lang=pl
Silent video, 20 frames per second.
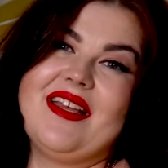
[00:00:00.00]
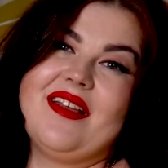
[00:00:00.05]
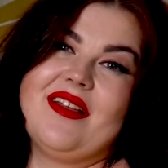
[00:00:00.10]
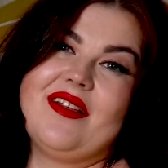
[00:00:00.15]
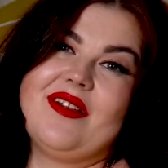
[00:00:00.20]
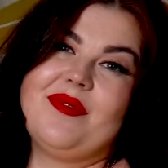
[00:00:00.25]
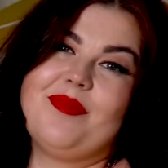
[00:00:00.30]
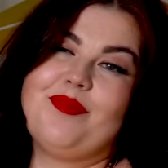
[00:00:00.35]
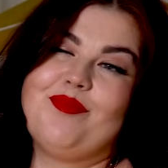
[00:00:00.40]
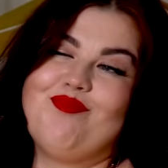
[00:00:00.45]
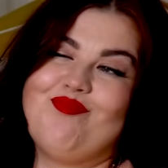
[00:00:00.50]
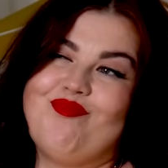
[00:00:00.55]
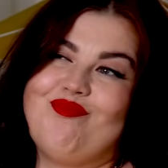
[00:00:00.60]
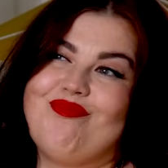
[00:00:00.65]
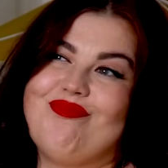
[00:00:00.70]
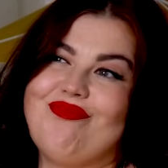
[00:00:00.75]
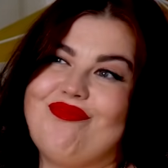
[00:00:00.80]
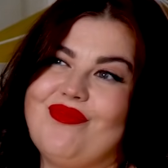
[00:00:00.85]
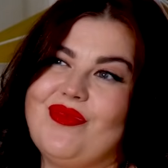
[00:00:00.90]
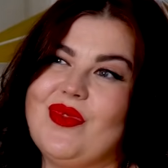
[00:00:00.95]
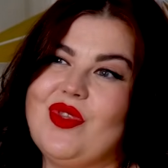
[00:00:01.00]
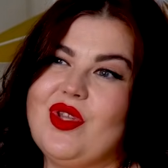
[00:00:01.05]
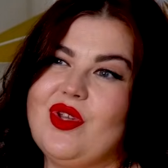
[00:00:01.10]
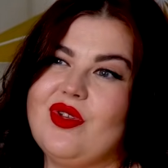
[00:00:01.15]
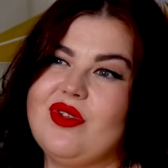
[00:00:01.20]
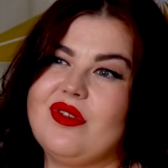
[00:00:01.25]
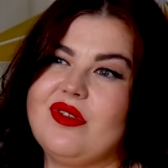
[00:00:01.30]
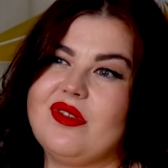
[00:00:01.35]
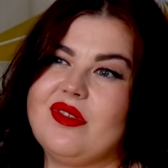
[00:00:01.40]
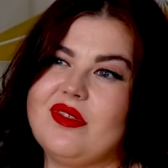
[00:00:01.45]
E,
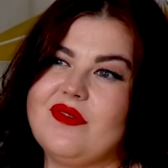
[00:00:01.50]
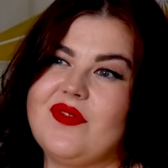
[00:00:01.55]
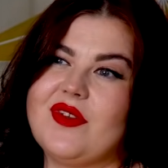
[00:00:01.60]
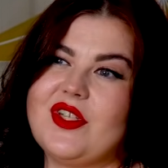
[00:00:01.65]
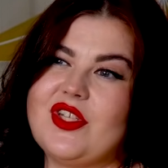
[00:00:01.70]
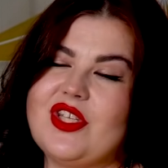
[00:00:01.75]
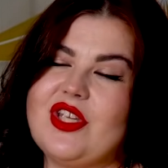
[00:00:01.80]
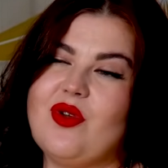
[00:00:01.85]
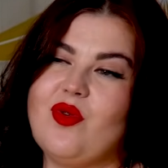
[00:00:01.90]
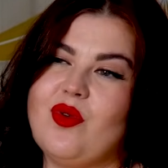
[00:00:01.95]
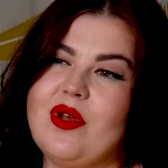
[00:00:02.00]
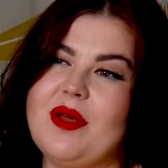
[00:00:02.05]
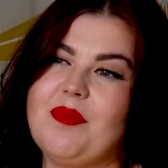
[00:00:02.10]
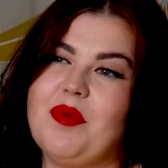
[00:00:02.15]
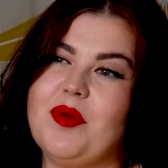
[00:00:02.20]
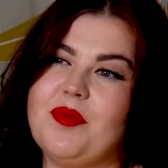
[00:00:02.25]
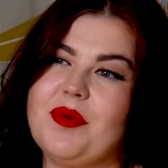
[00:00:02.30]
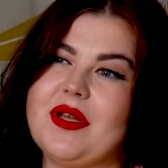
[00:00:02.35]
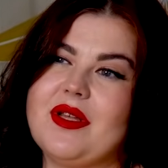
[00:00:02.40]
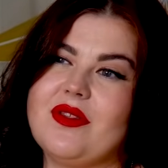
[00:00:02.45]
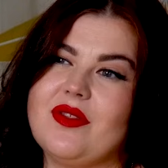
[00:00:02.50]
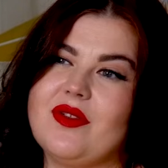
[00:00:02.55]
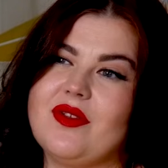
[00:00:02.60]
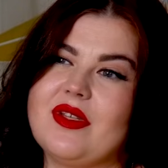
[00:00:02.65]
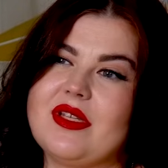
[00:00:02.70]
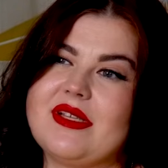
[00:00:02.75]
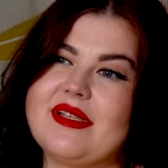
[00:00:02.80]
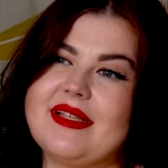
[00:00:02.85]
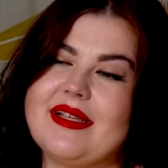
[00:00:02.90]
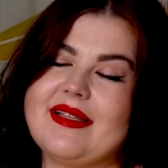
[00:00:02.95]
no, właśnie Ula Popkan to
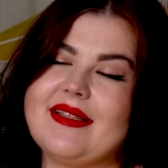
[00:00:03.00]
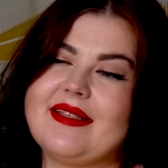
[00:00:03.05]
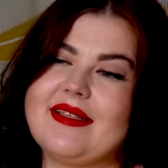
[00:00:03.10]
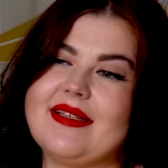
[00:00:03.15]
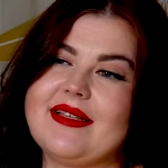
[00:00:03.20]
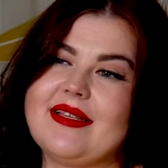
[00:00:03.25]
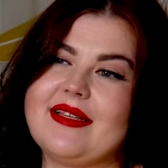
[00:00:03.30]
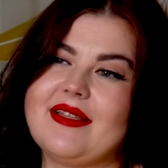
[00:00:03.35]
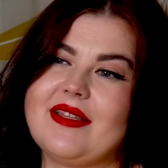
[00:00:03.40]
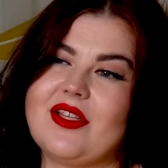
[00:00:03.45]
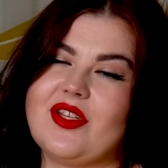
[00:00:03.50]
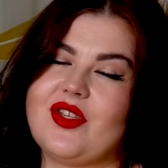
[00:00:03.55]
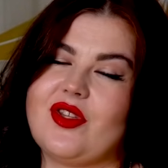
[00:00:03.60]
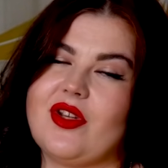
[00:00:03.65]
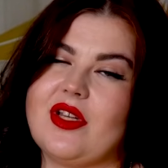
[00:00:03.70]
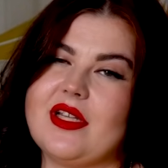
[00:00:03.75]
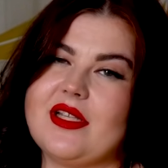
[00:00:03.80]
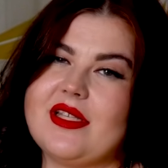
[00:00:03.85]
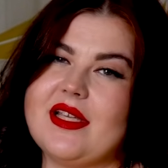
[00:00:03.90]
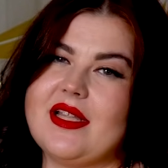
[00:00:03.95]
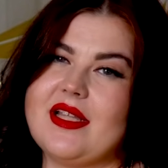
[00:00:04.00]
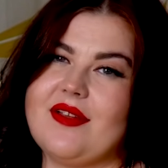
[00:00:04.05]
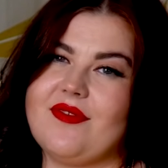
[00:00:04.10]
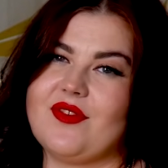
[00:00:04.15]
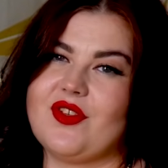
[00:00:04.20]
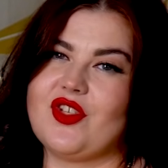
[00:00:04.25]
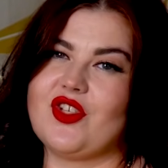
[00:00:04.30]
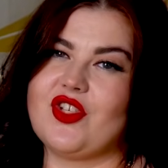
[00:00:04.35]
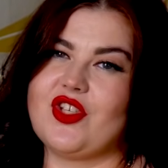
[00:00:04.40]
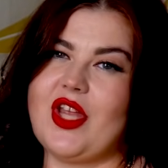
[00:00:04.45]
niestety też trochę cena
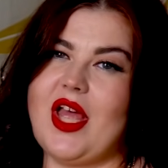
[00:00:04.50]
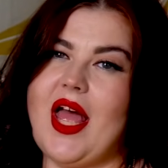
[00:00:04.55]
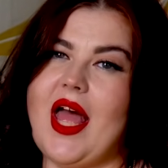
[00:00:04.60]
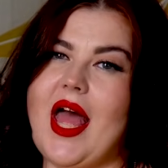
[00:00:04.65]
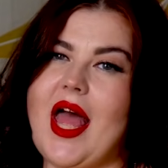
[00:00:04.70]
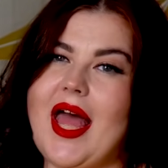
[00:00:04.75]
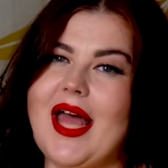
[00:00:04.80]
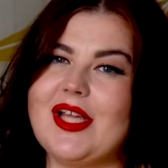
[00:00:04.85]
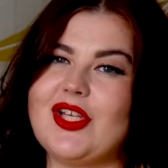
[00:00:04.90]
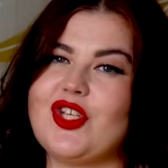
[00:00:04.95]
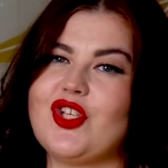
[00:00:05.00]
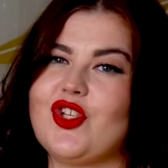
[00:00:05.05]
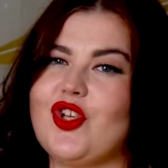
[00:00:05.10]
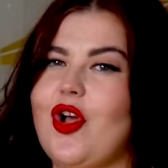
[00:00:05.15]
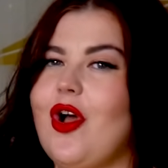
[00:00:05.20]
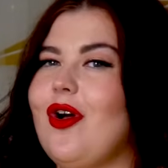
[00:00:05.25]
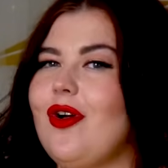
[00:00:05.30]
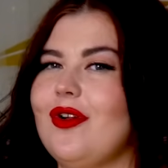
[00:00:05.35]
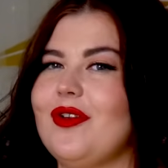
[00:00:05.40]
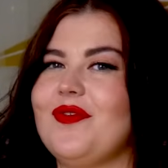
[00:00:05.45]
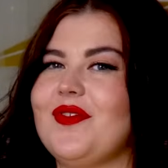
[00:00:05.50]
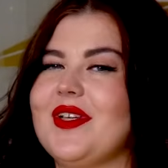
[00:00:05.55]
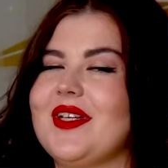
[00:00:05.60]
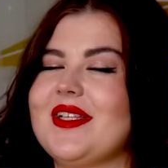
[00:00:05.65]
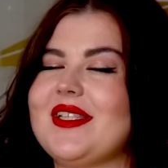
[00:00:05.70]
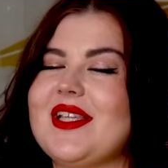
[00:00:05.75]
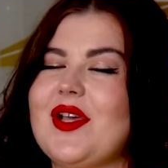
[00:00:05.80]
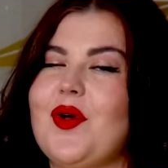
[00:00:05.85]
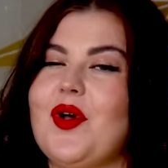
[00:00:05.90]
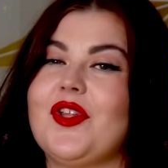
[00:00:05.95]
wyższa,
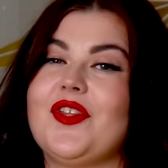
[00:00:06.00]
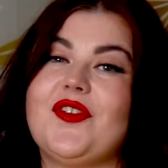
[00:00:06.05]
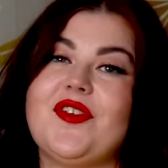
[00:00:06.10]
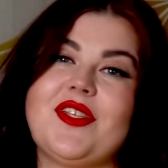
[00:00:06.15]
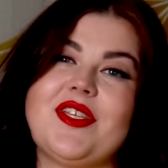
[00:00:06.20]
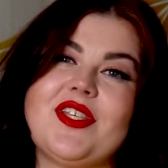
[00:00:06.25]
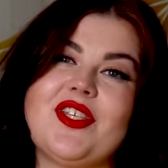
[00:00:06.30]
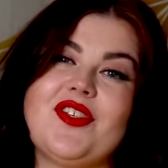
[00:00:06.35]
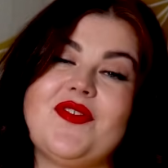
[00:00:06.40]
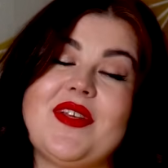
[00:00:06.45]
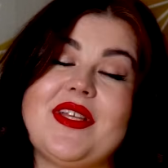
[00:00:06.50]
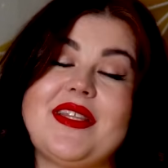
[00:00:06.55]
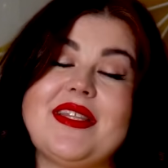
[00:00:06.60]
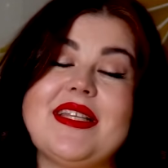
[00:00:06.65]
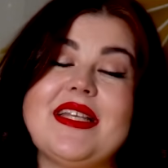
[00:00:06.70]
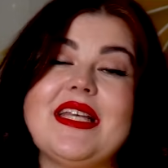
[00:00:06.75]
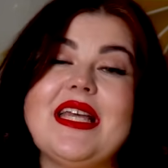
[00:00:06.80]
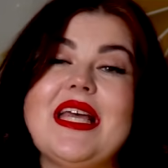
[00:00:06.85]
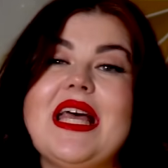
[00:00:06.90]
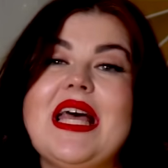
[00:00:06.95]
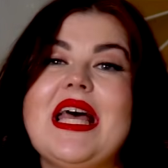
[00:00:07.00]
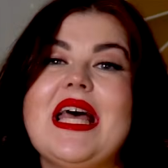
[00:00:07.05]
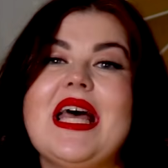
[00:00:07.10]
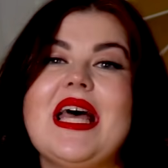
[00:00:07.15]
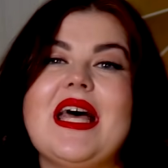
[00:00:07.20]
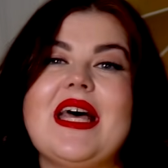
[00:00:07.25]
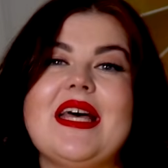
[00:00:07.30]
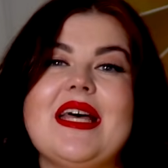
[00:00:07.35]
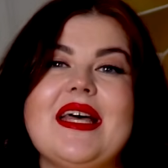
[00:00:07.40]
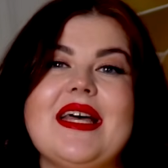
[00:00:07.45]
aczkolwiek cały outfit jest świetny.
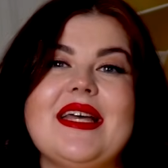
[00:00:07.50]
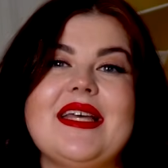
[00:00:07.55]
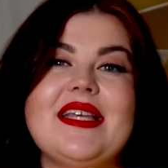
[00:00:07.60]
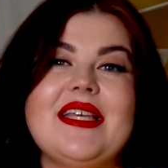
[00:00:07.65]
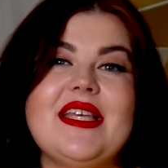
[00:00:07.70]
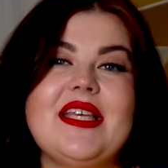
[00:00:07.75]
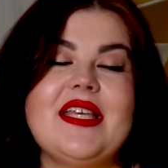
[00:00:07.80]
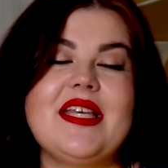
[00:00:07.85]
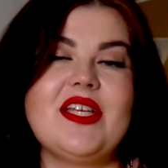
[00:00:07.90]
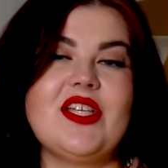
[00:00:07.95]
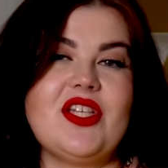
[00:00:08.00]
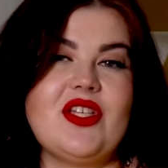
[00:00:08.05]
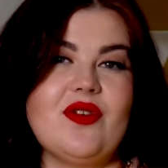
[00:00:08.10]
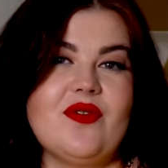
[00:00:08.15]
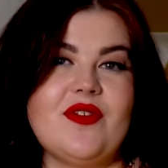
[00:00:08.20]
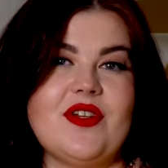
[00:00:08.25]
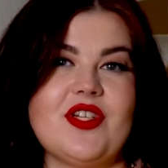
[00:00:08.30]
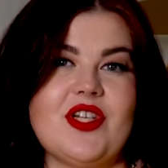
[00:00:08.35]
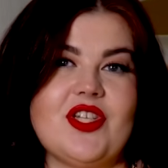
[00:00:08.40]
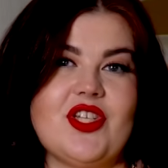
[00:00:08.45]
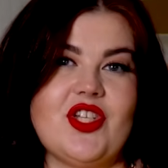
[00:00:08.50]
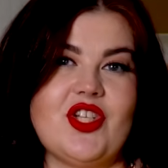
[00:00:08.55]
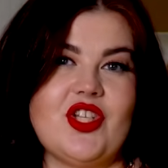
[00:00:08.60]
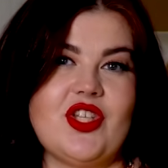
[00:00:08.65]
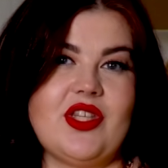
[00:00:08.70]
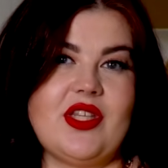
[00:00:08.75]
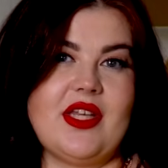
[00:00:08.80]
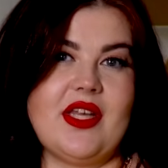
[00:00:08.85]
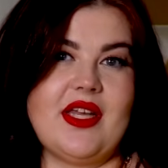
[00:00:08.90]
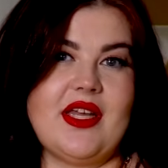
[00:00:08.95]
E, I jeśli uważacie,
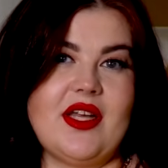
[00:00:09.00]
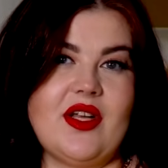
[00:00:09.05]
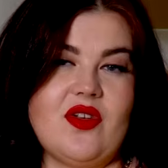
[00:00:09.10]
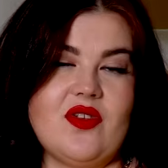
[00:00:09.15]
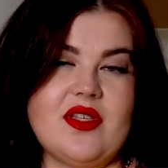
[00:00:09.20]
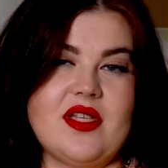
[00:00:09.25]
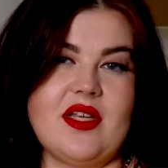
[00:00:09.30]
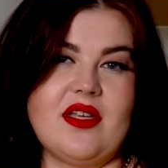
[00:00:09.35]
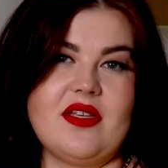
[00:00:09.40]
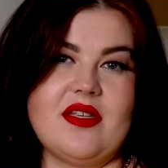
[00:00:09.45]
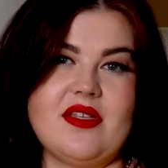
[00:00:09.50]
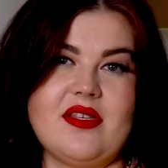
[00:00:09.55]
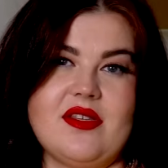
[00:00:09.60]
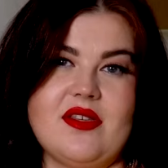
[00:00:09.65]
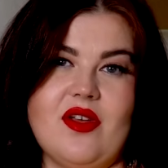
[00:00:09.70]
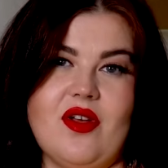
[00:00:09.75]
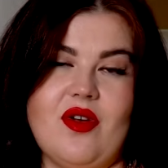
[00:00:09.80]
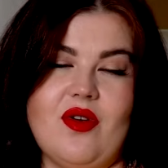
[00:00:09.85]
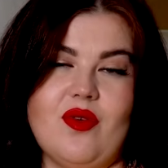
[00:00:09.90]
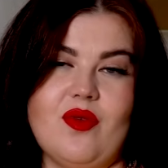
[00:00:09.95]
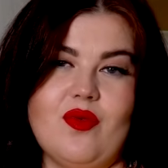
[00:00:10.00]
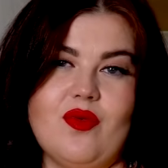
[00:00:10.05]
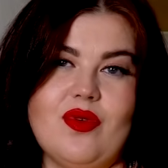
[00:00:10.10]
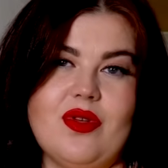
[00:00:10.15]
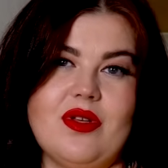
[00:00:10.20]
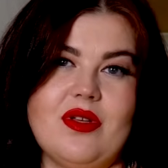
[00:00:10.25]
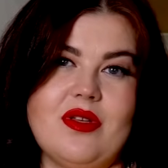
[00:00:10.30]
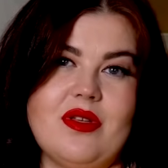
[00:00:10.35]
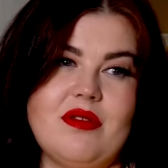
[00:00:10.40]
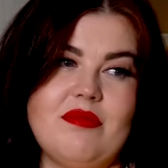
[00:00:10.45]
że te kozaki są
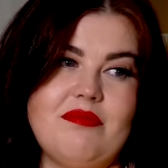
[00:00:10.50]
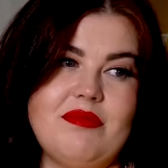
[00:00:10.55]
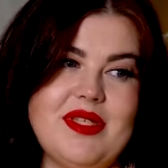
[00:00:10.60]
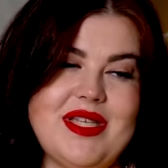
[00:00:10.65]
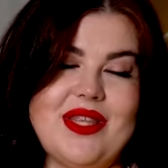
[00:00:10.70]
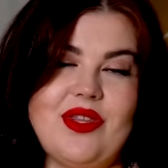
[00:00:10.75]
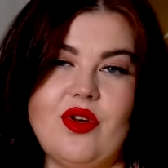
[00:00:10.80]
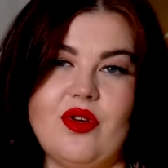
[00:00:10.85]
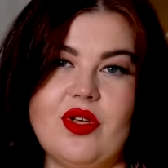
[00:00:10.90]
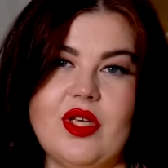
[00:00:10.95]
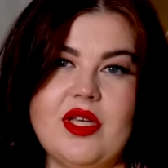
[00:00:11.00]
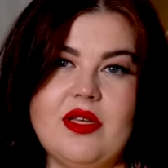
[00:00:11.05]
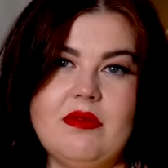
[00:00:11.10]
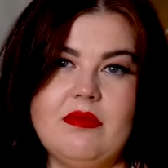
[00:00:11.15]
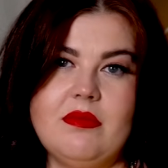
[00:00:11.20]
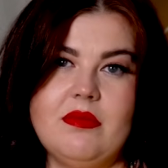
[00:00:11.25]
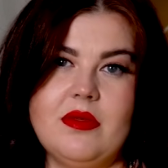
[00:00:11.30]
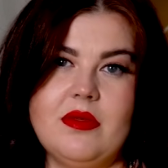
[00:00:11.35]
e, za drogie,